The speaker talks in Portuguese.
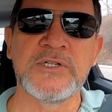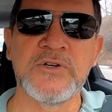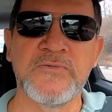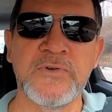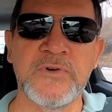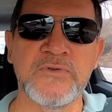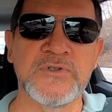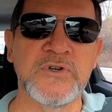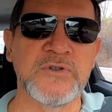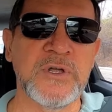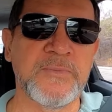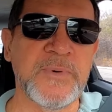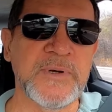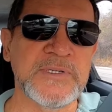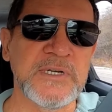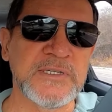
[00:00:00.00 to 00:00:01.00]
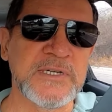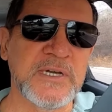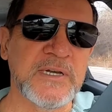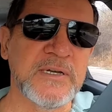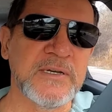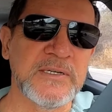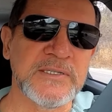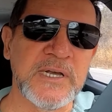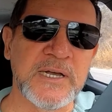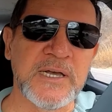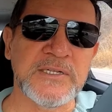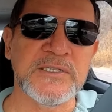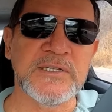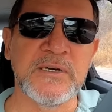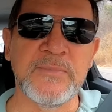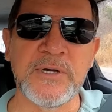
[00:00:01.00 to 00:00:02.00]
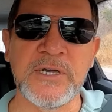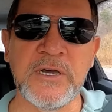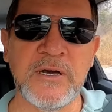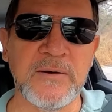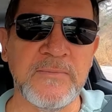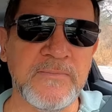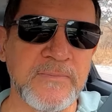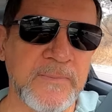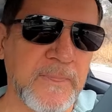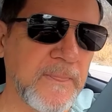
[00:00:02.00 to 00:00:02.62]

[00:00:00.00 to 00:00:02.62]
Deixa eu ver se eu ultrapassar essa, essa caçamba aqui, ó.